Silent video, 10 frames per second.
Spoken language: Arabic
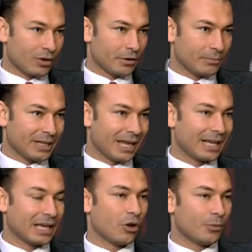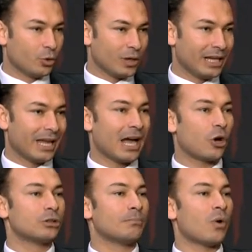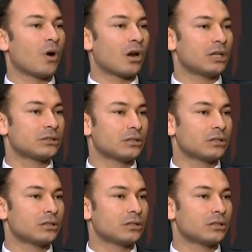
في البدايه لكن هو بيقول ايه انا هاخد باور عنده تسع